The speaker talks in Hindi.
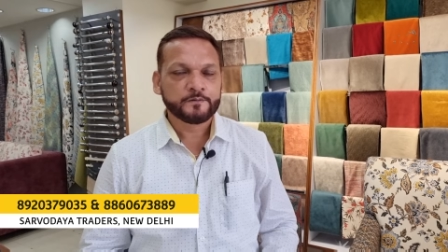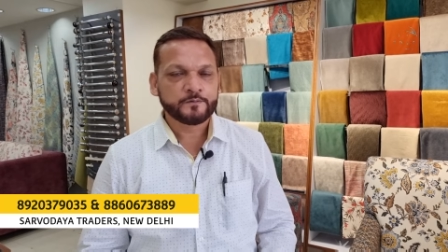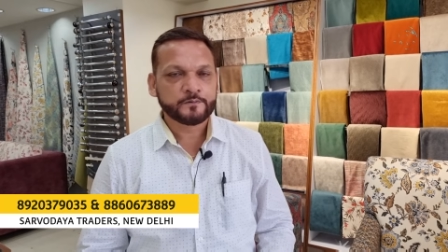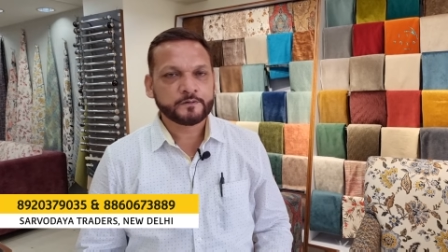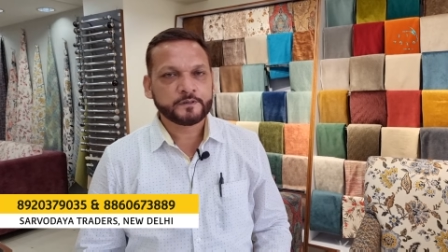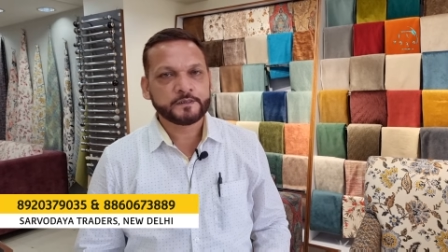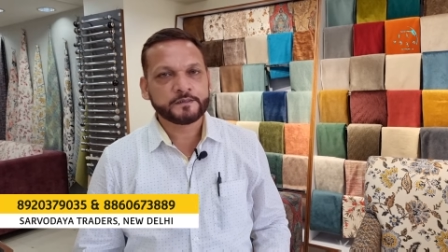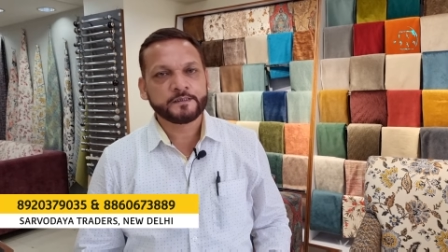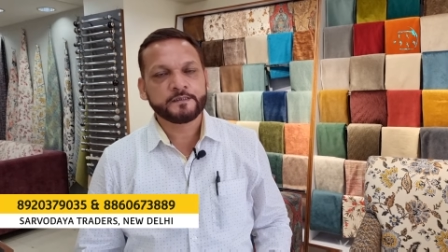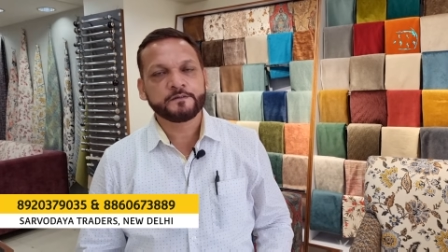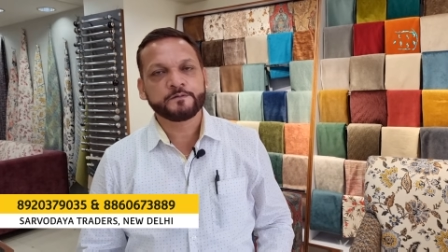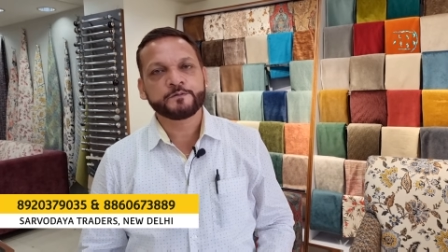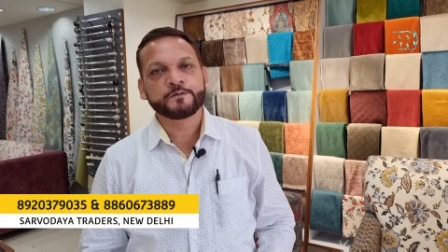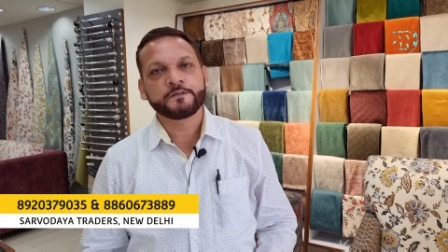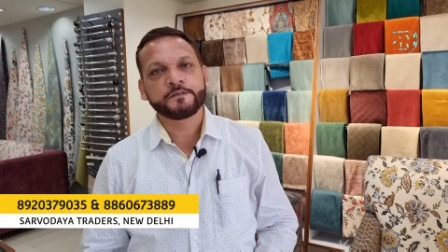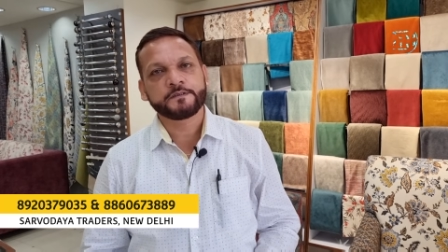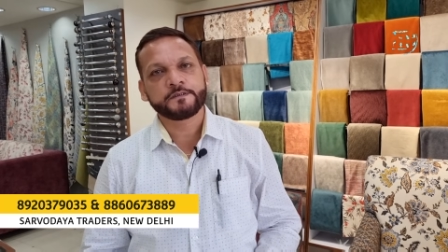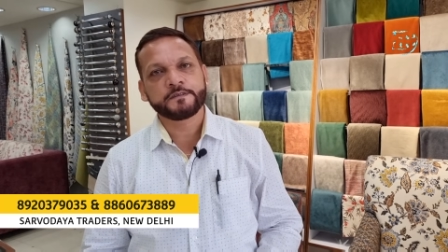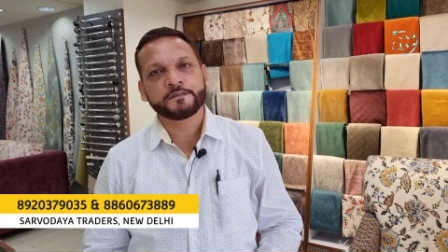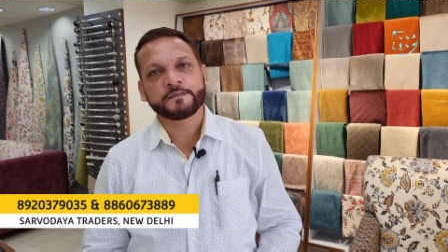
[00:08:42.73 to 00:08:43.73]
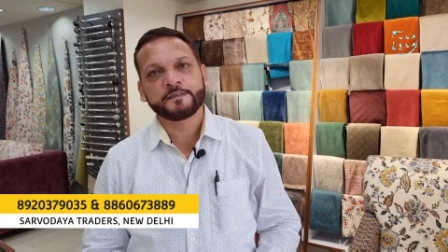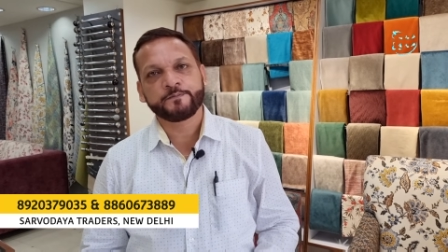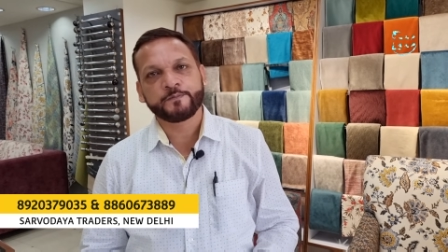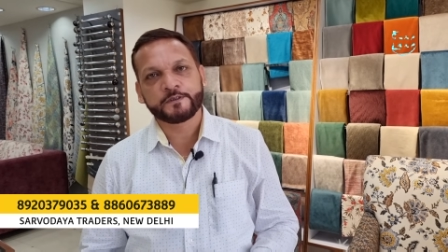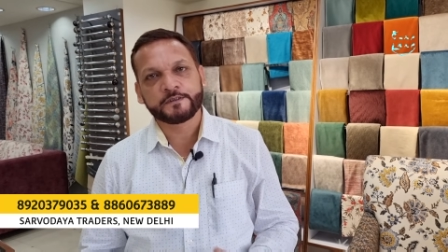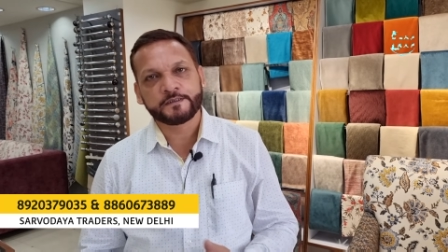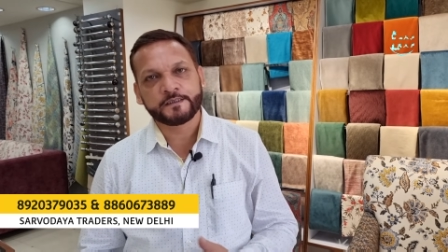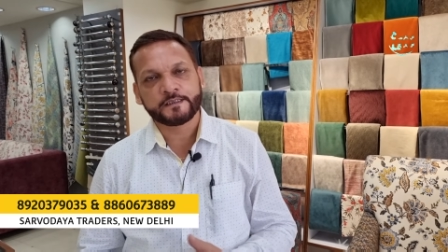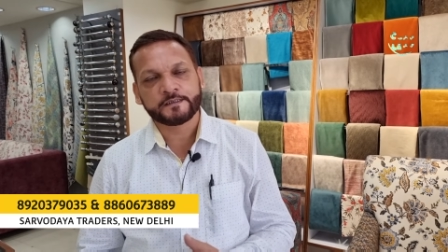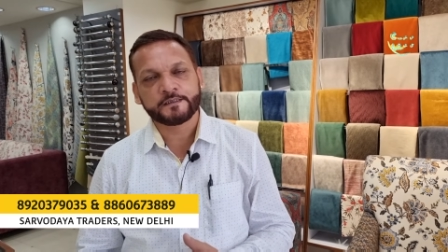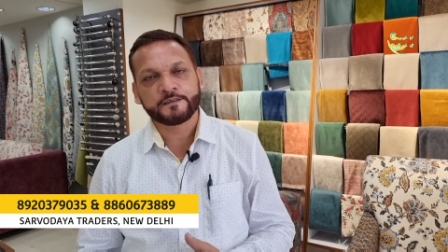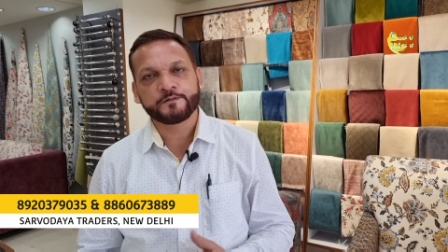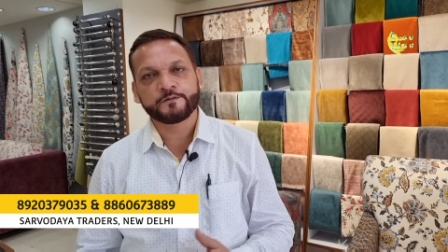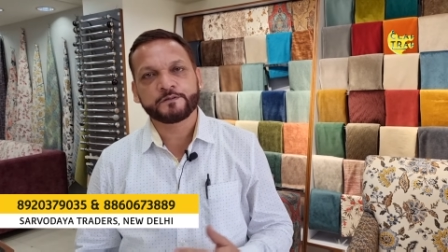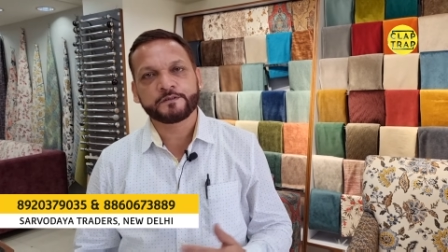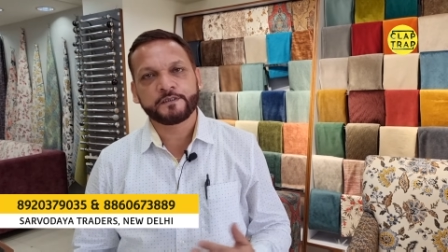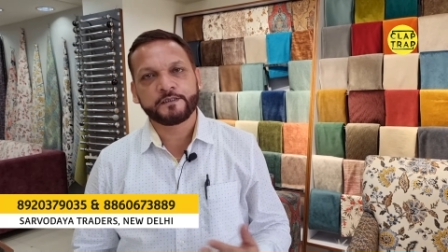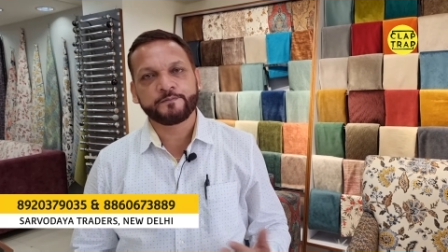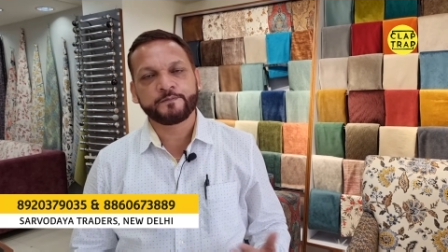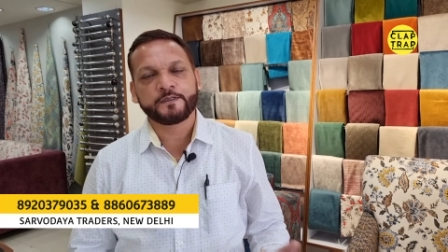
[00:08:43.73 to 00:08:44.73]
तो कटन उसी चीज़ के बन जाते हैं जो
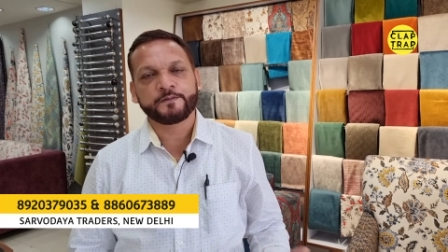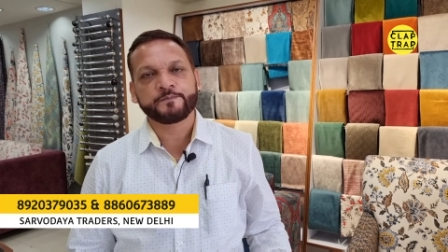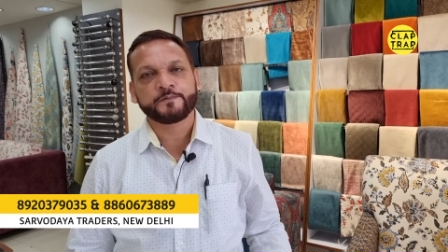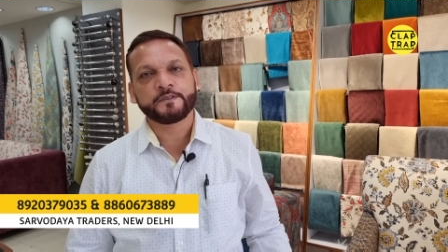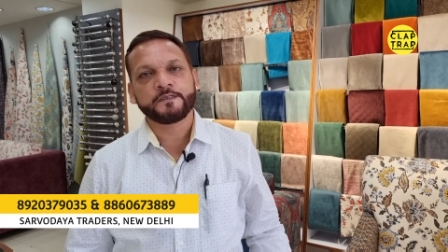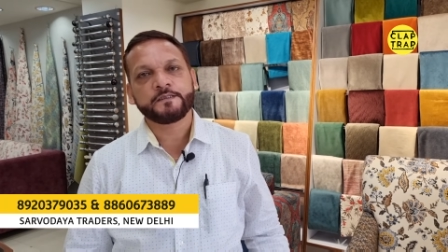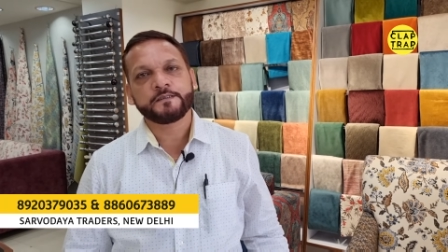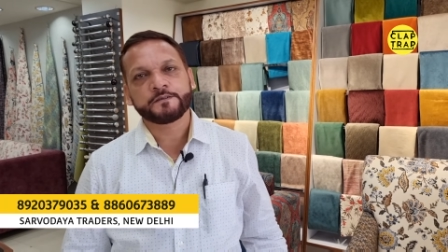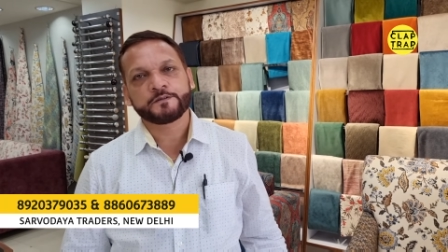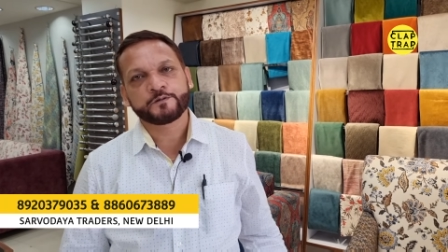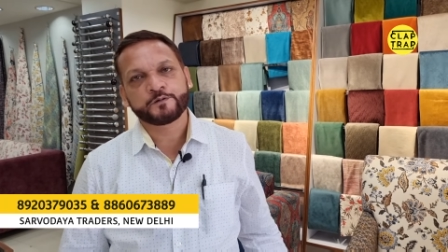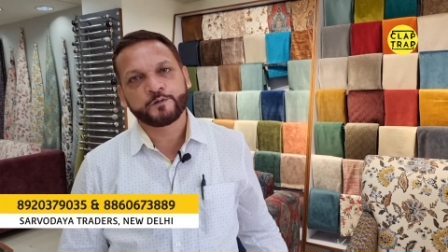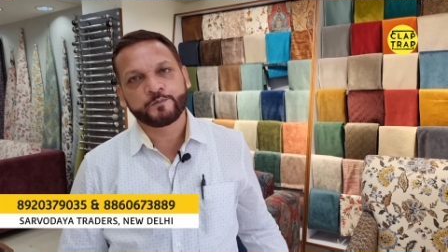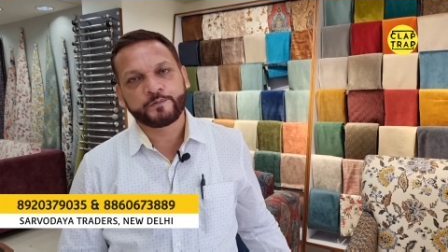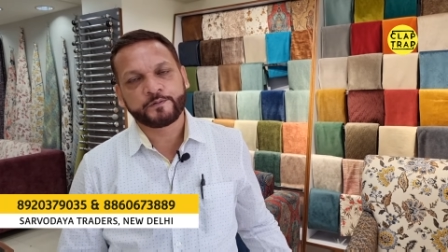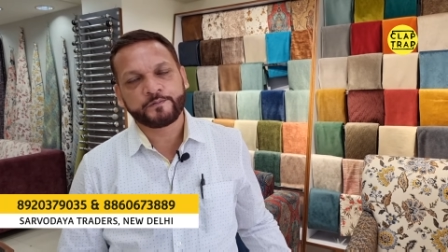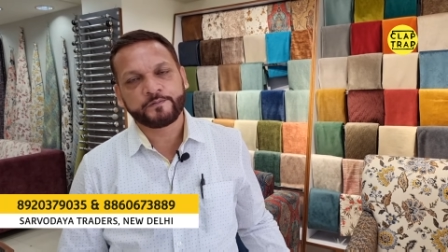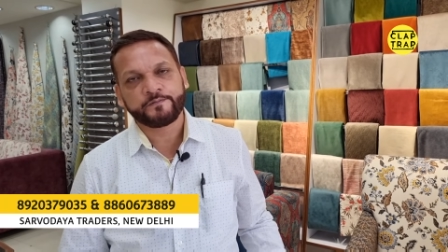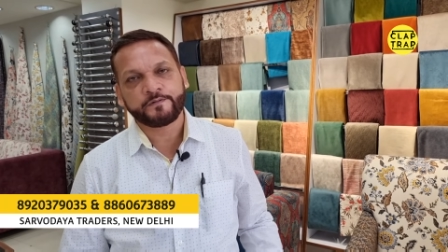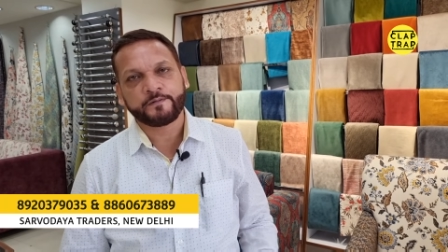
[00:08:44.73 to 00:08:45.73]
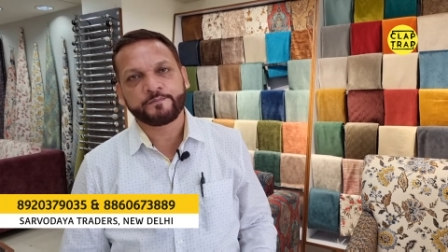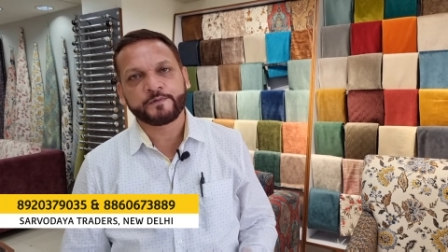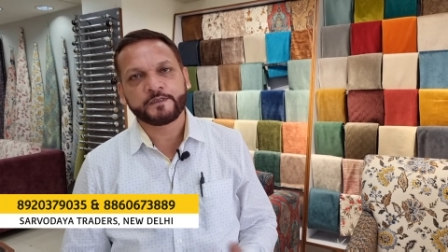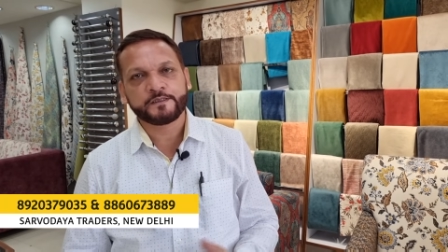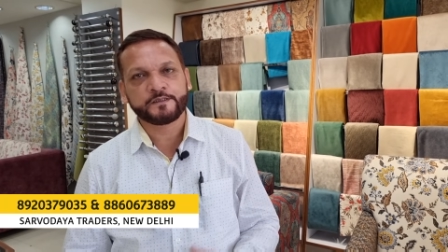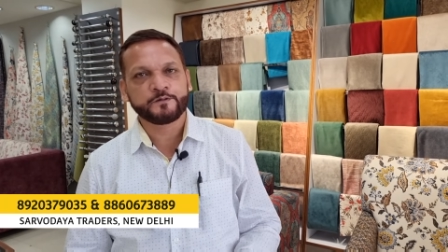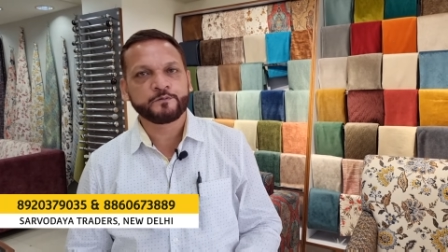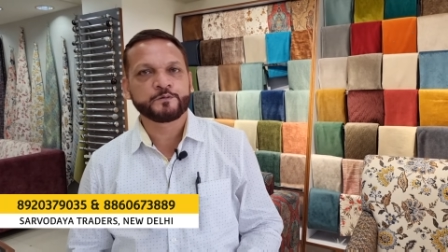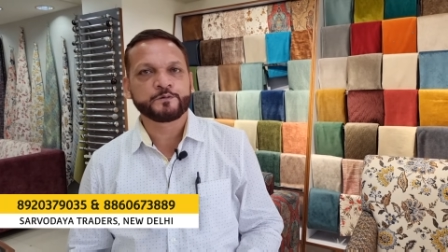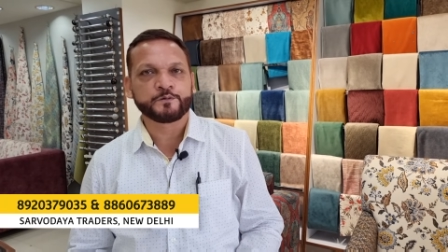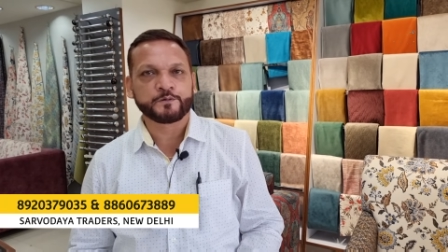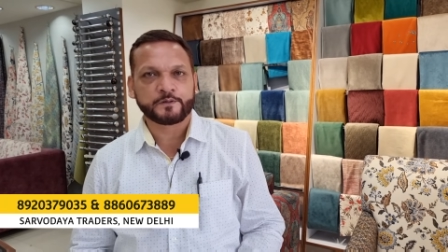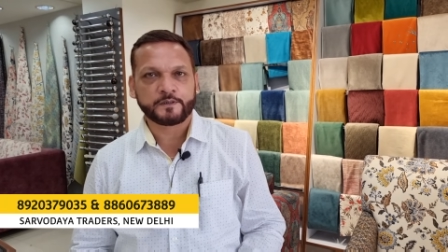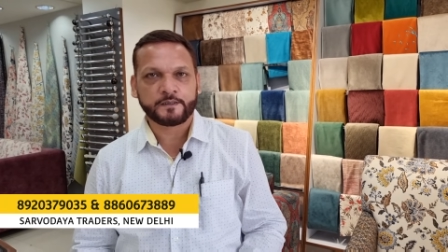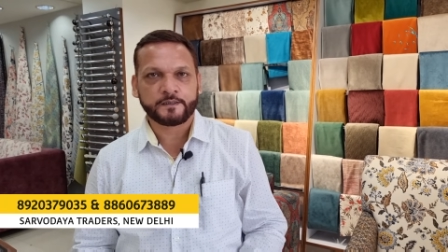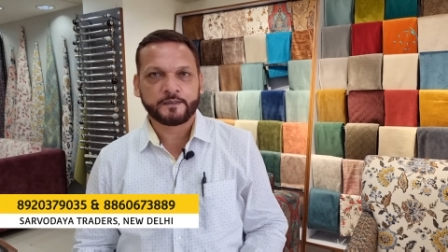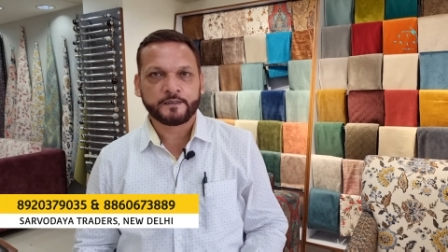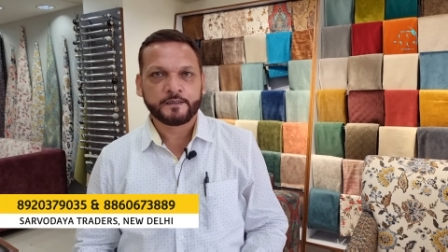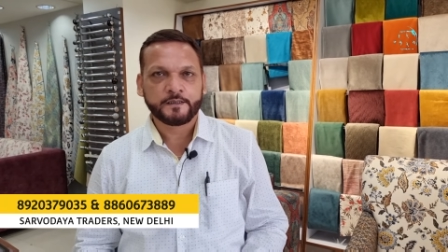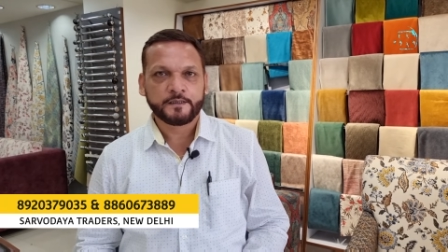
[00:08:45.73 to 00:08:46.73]
सेम आपका सोफे में फैब्रिक यूज हो रहा
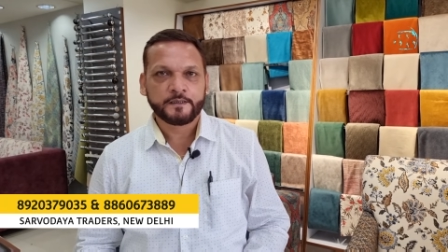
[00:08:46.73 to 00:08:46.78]
है